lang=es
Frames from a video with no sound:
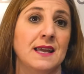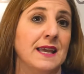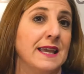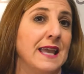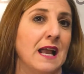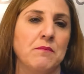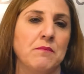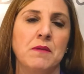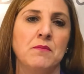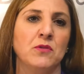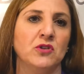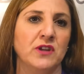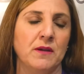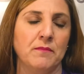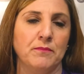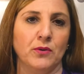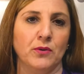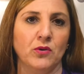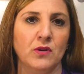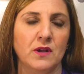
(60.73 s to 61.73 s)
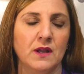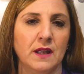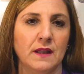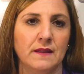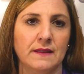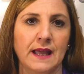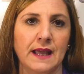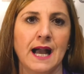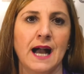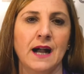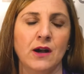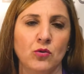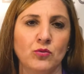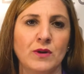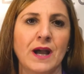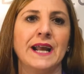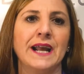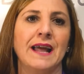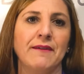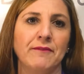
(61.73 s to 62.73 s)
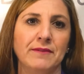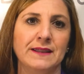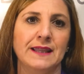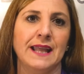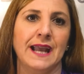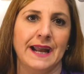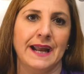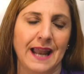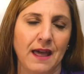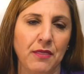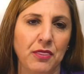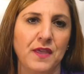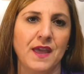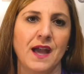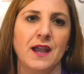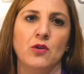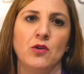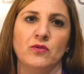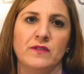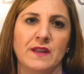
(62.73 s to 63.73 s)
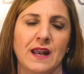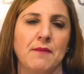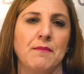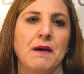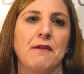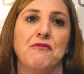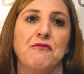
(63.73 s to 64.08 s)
que al mismo tiempo dejan una gran desgracia y un drama